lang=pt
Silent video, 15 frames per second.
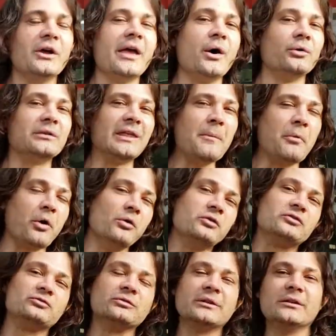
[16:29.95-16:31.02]
É o tempo que eu
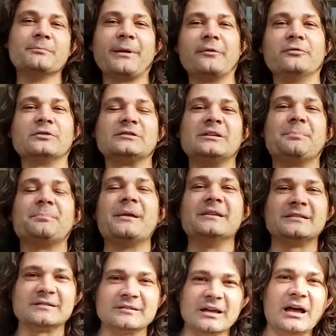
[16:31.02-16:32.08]
estou dando para você
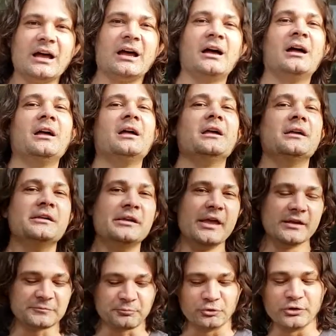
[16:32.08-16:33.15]
pensar e
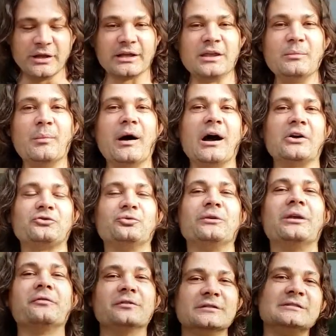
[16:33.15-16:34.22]
responder aqui embaixo o
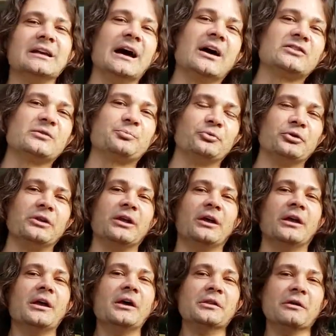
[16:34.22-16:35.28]
que, que você acha,
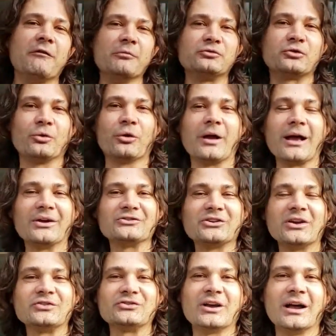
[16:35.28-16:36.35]
porque nós vamos colocar
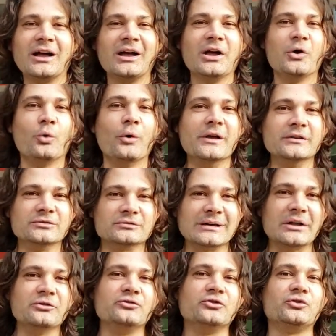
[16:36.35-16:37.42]
já já o
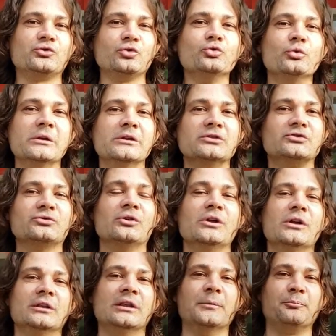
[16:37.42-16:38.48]
resultado de tudo isso
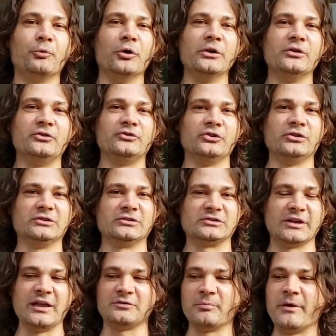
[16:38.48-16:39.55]
depois de
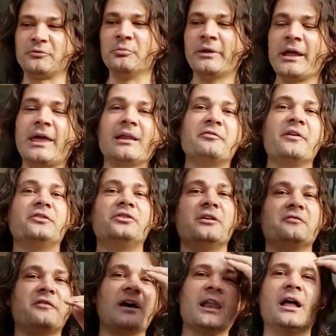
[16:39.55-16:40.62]
seis meses. Como que é aquela vietinha
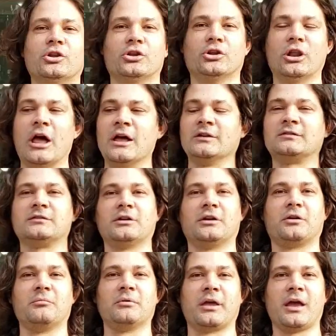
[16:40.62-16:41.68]
que fala? Leicester,
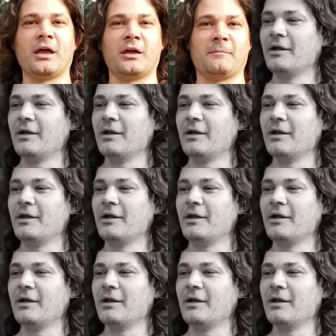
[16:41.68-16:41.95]
como que é?